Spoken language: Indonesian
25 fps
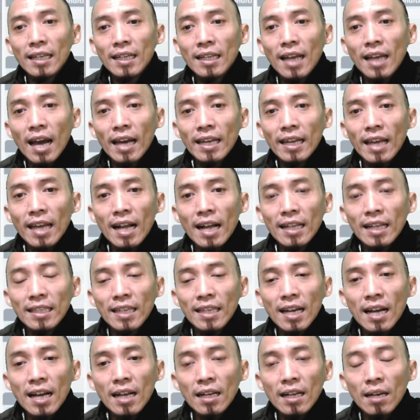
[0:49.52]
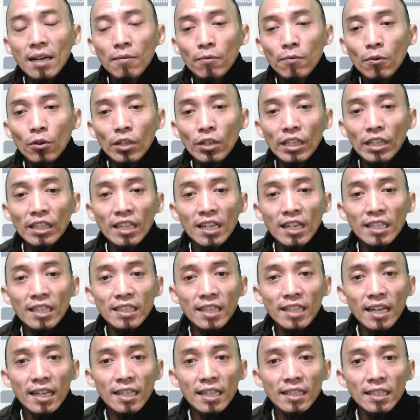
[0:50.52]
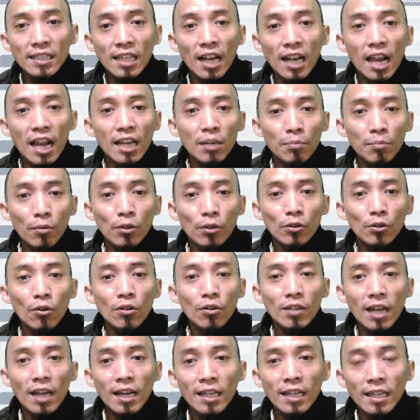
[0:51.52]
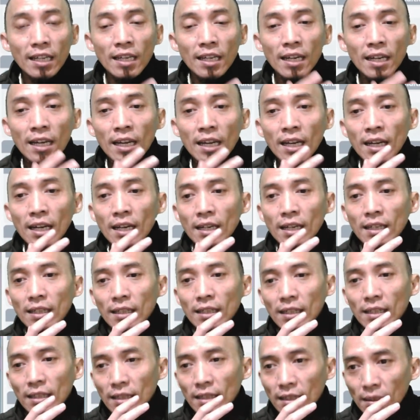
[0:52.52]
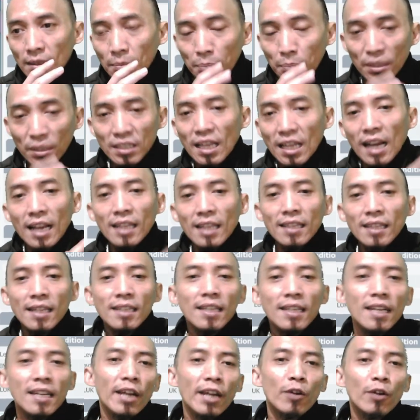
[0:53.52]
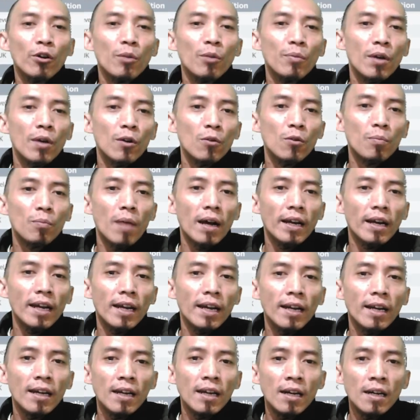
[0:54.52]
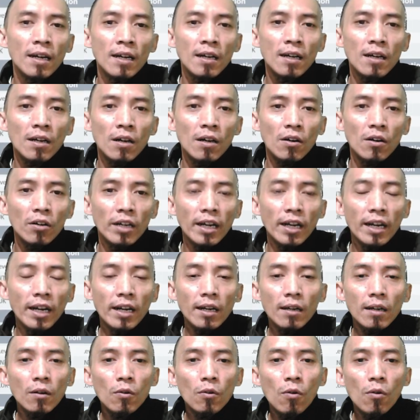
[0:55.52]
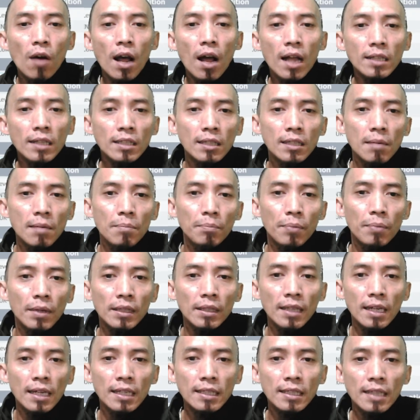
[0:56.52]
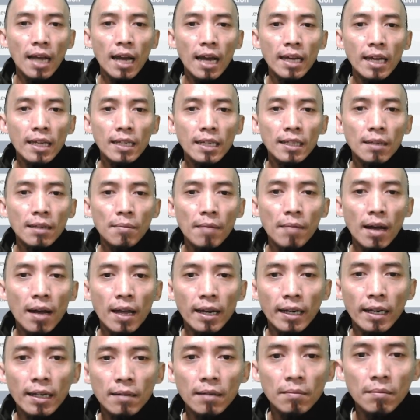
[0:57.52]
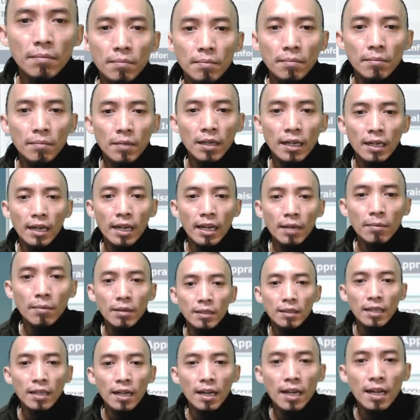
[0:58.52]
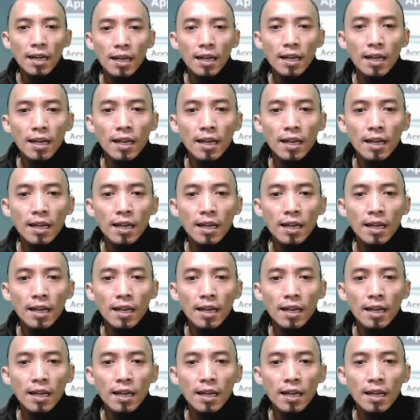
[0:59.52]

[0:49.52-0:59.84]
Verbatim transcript: gayanya full intelligence setelah dipotong dari uh, persyaratan dari equip yang lu pakai. Oke, okay, gua sempat ngerjain kemarin mengenai masalah